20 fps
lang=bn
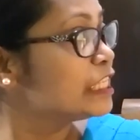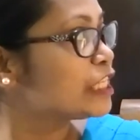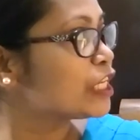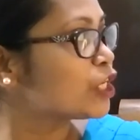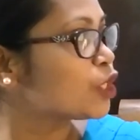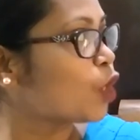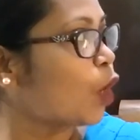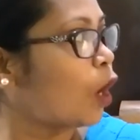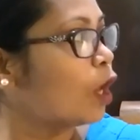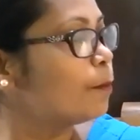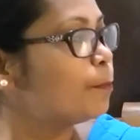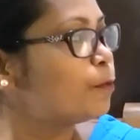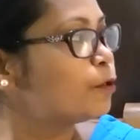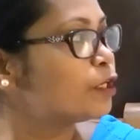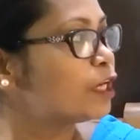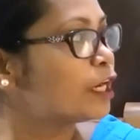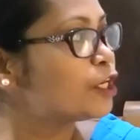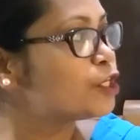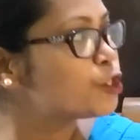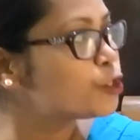যে
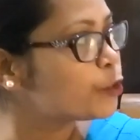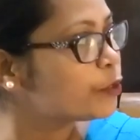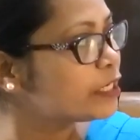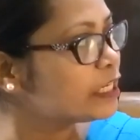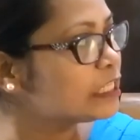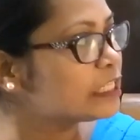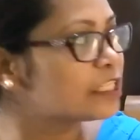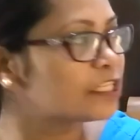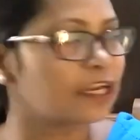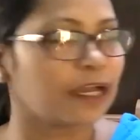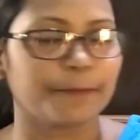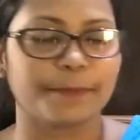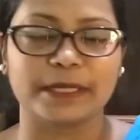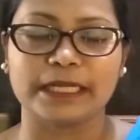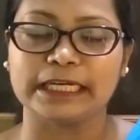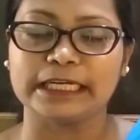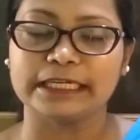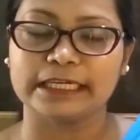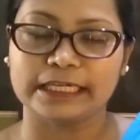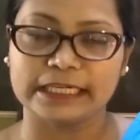গল্পটা শহীদ সাহেব
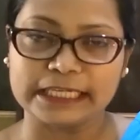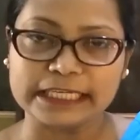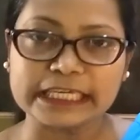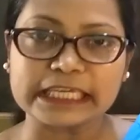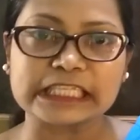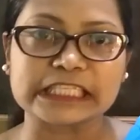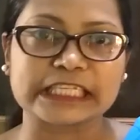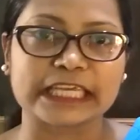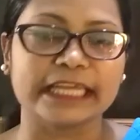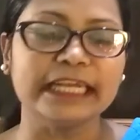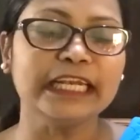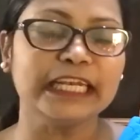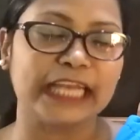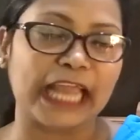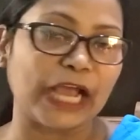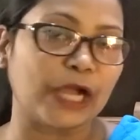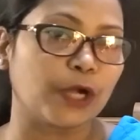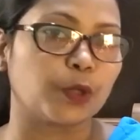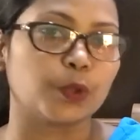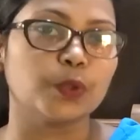লিখেছেন
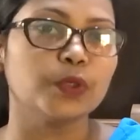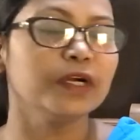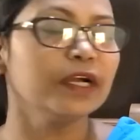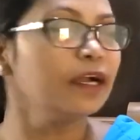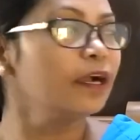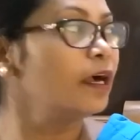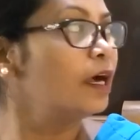লেখক